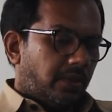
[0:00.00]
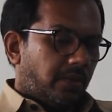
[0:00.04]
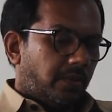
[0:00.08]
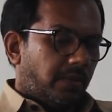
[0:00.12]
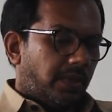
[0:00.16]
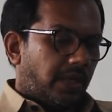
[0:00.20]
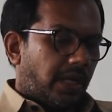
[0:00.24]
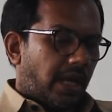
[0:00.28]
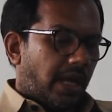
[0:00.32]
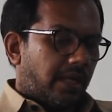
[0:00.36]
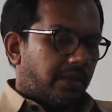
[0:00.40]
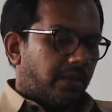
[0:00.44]

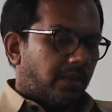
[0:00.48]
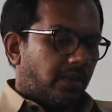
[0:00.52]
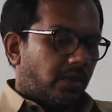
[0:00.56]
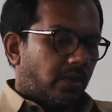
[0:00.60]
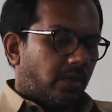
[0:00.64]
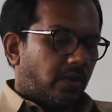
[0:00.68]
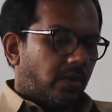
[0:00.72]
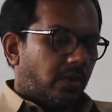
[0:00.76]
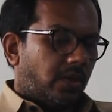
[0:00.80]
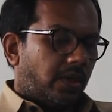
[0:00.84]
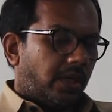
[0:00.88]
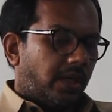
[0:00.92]

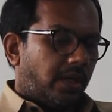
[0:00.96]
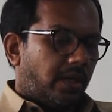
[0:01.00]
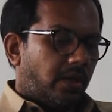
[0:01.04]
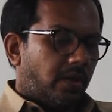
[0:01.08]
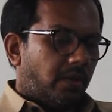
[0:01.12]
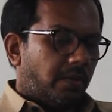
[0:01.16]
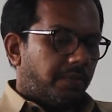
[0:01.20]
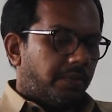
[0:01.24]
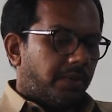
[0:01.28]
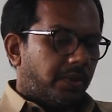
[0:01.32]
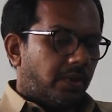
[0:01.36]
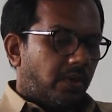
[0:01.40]
Wiranto,
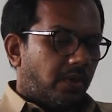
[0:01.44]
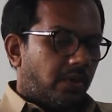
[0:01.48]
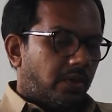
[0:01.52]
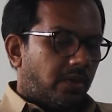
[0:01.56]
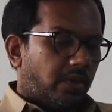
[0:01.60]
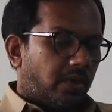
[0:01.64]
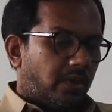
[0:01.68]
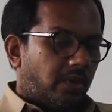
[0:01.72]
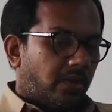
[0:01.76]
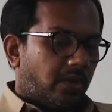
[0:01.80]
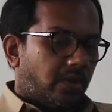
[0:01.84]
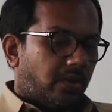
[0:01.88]
Hendro
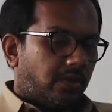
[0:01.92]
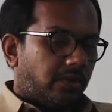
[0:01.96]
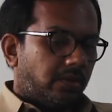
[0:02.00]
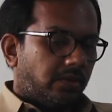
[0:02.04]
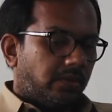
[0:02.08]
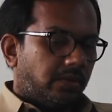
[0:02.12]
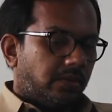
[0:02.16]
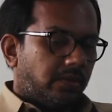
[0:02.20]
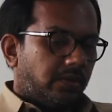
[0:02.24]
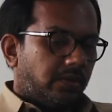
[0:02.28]
Priyono